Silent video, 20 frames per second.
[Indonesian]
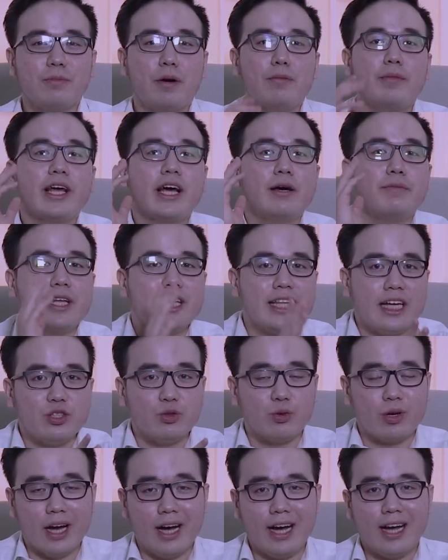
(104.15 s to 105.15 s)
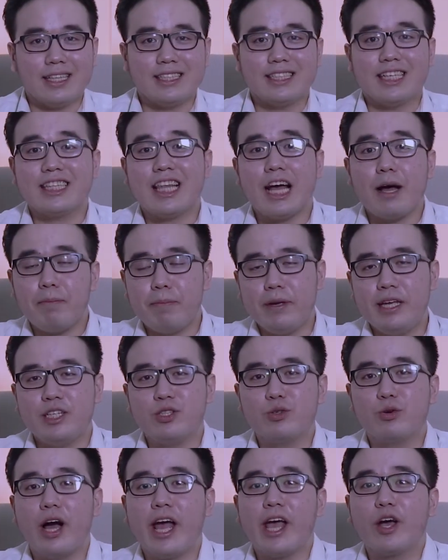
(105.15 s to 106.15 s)
memberikan perintah juga, tetapi
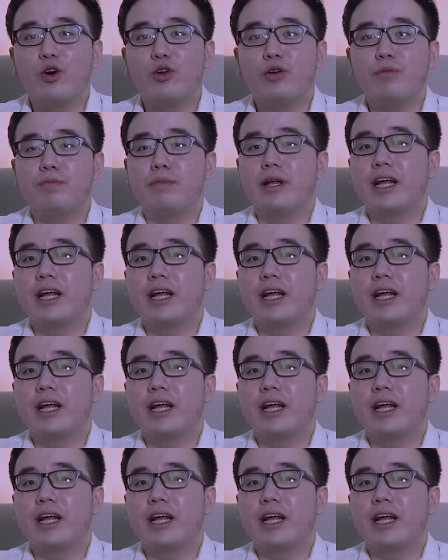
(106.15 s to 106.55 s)
juga ikut